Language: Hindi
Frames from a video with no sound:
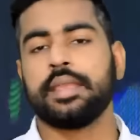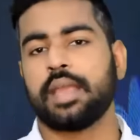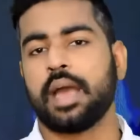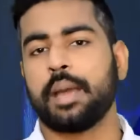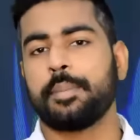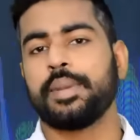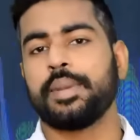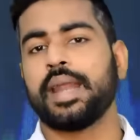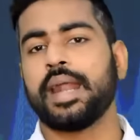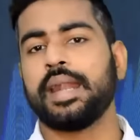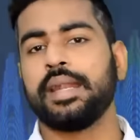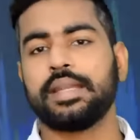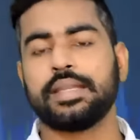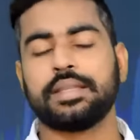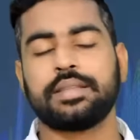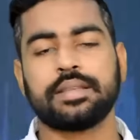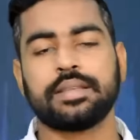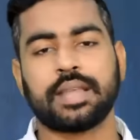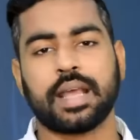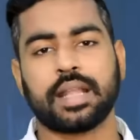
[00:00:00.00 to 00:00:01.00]
यहाँ पे
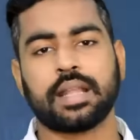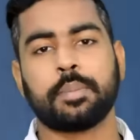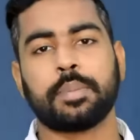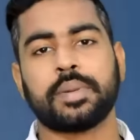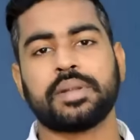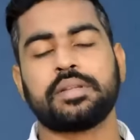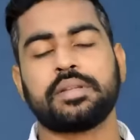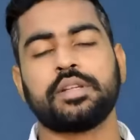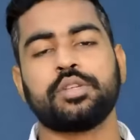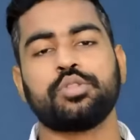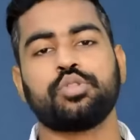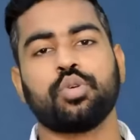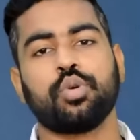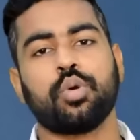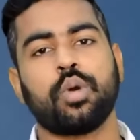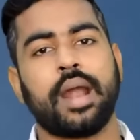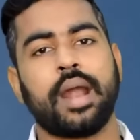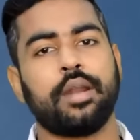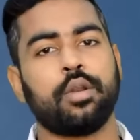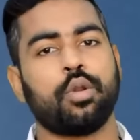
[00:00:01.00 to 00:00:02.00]
90 से ज़्यादा परसेंट
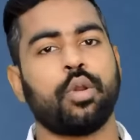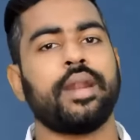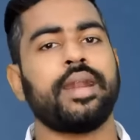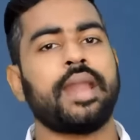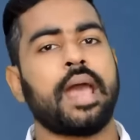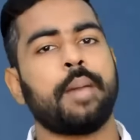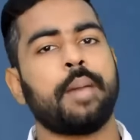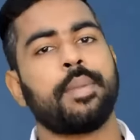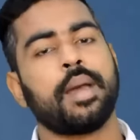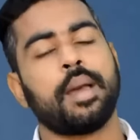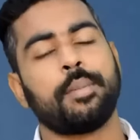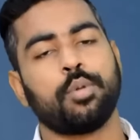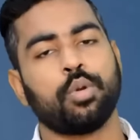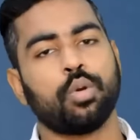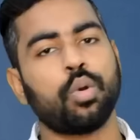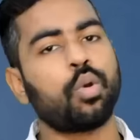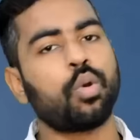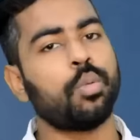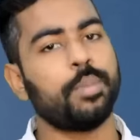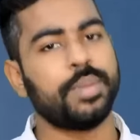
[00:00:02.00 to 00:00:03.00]
जो एंड्रॉयड ऐप है आप
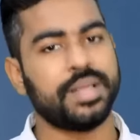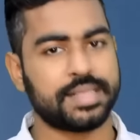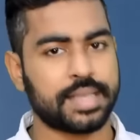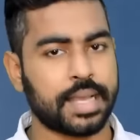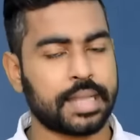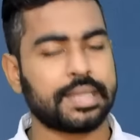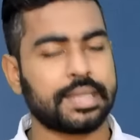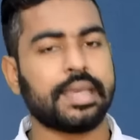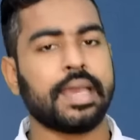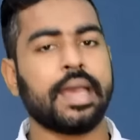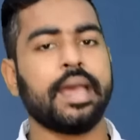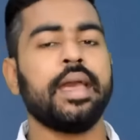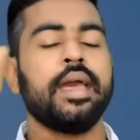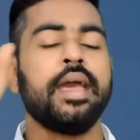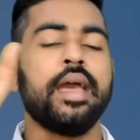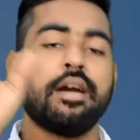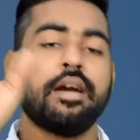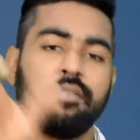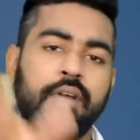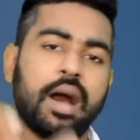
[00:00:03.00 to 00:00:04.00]
लोगों को मिल जाती है
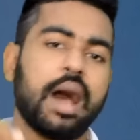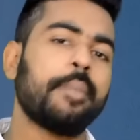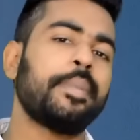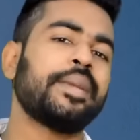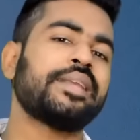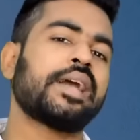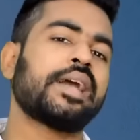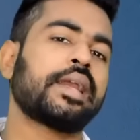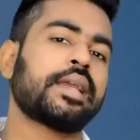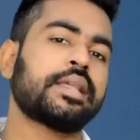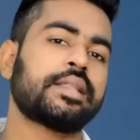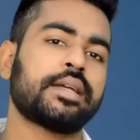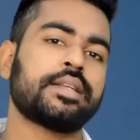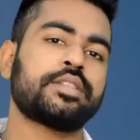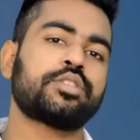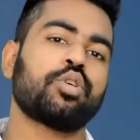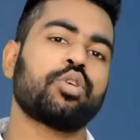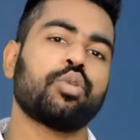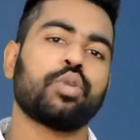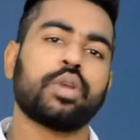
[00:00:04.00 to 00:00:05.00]
वहां पे जाके
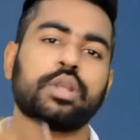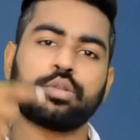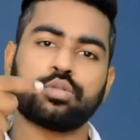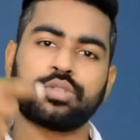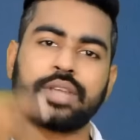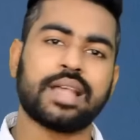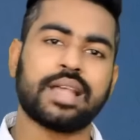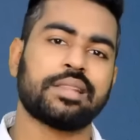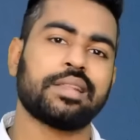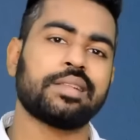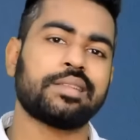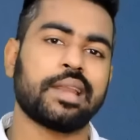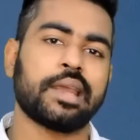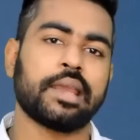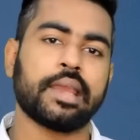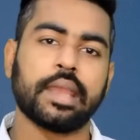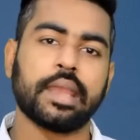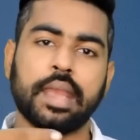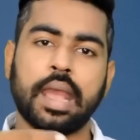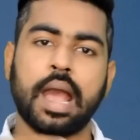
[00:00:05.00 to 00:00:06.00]
सर्च करोगे तो चांसेस
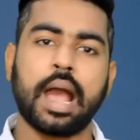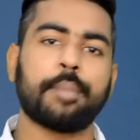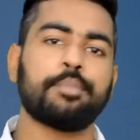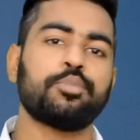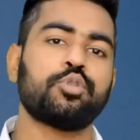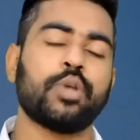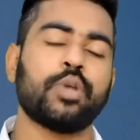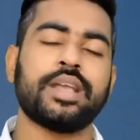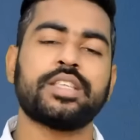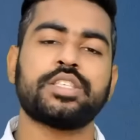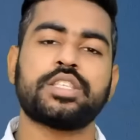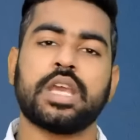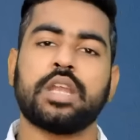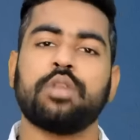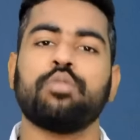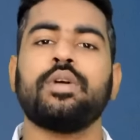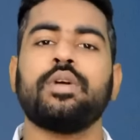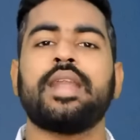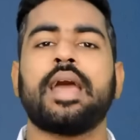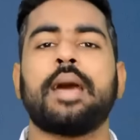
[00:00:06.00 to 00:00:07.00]
रहेंगे कि आप जो है
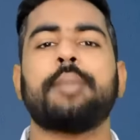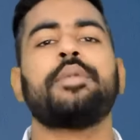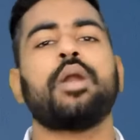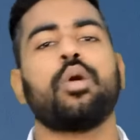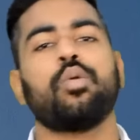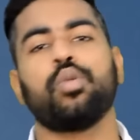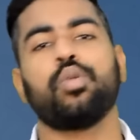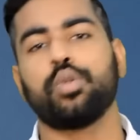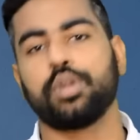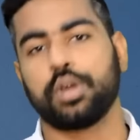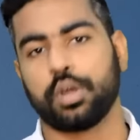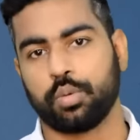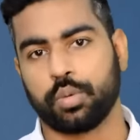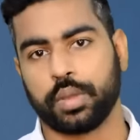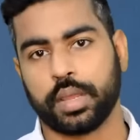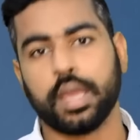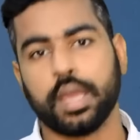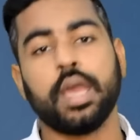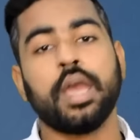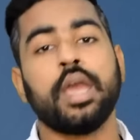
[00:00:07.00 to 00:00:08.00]
जेनुअन ऐप डाउनलोड
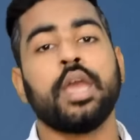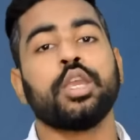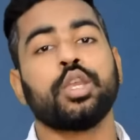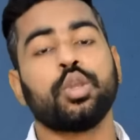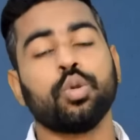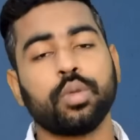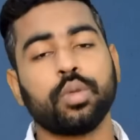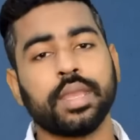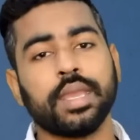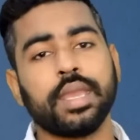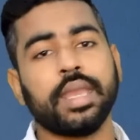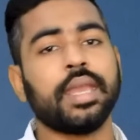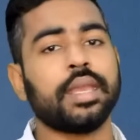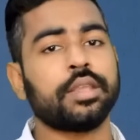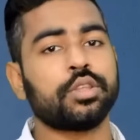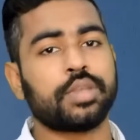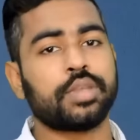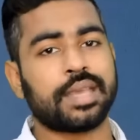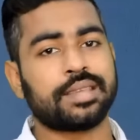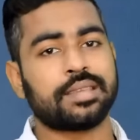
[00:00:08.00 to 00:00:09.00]
करोगे क्योंकि
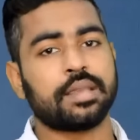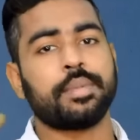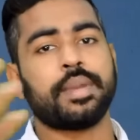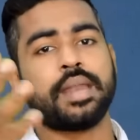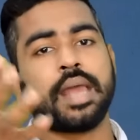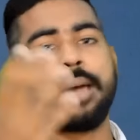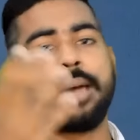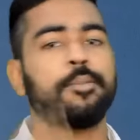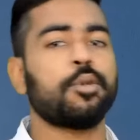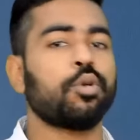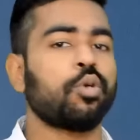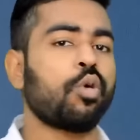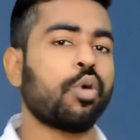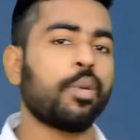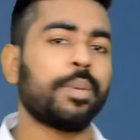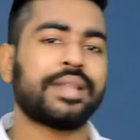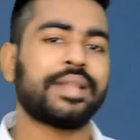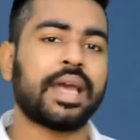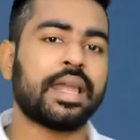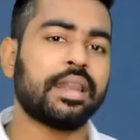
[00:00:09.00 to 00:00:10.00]
जैसे मैंने आप लोगों
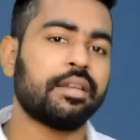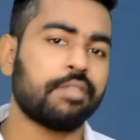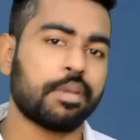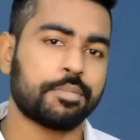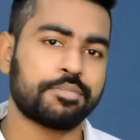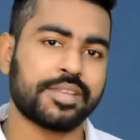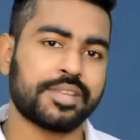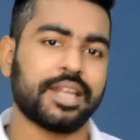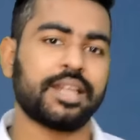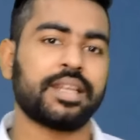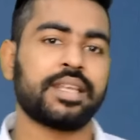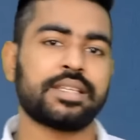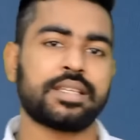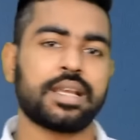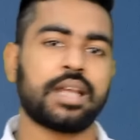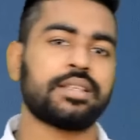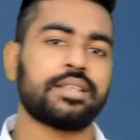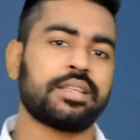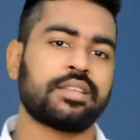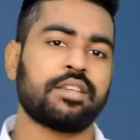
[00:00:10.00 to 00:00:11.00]
को बताया ना वेबसाइट के
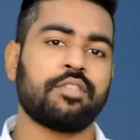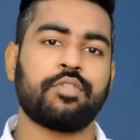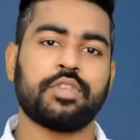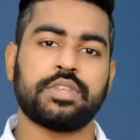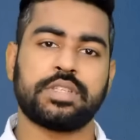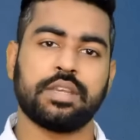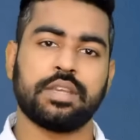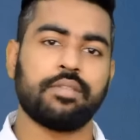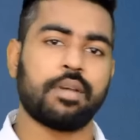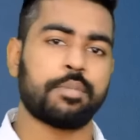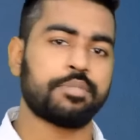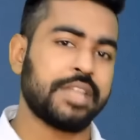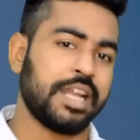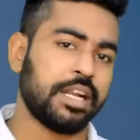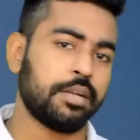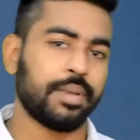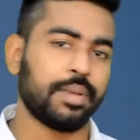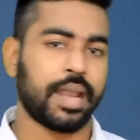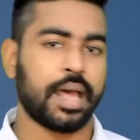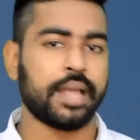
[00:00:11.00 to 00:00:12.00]
साथ जैसे फिशिंग
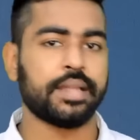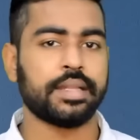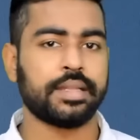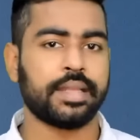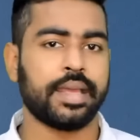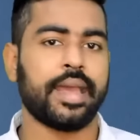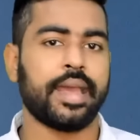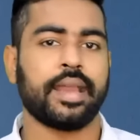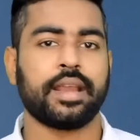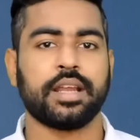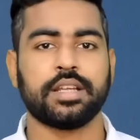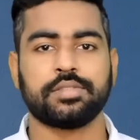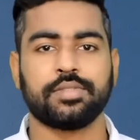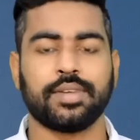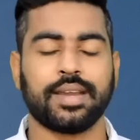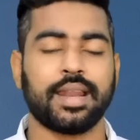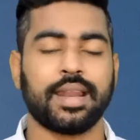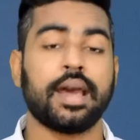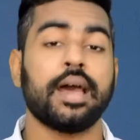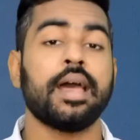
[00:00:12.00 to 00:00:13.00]
वेबसाइट बना देते हैं
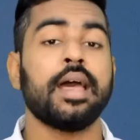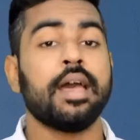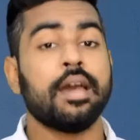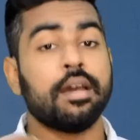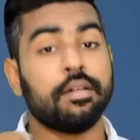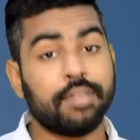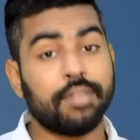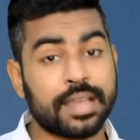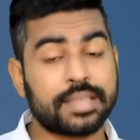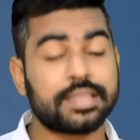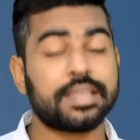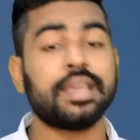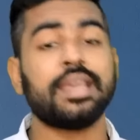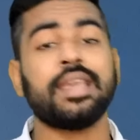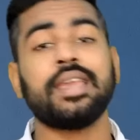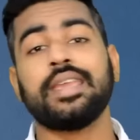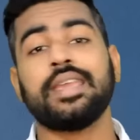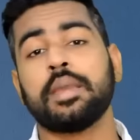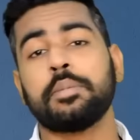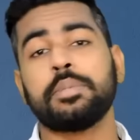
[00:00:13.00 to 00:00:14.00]
हैकर्स वगैरह वैसे
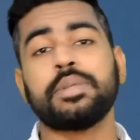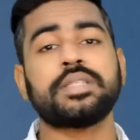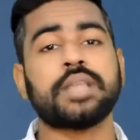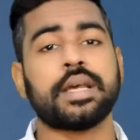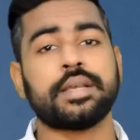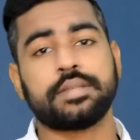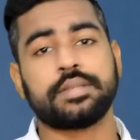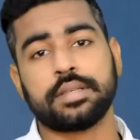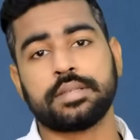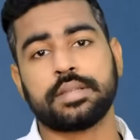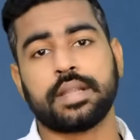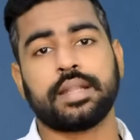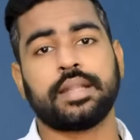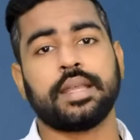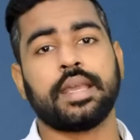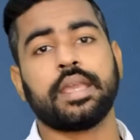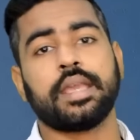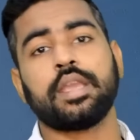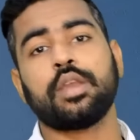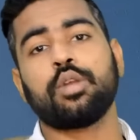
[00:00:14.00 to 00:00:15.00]
ही ये भी चांसेस
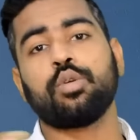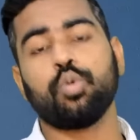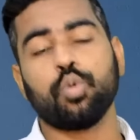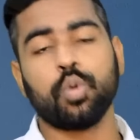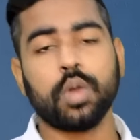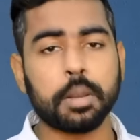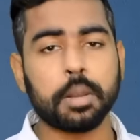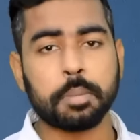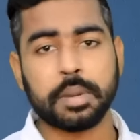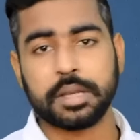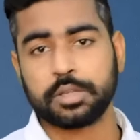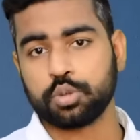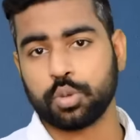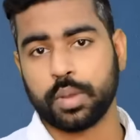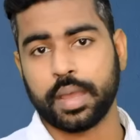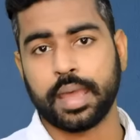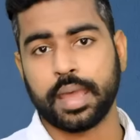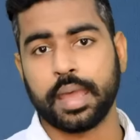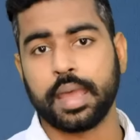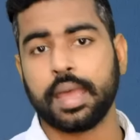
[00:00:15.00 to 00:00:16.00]
रहते हैं कि गूगल पर
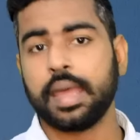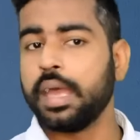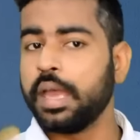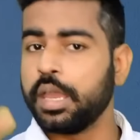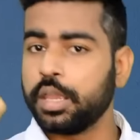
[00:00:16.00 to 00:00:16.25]
जो है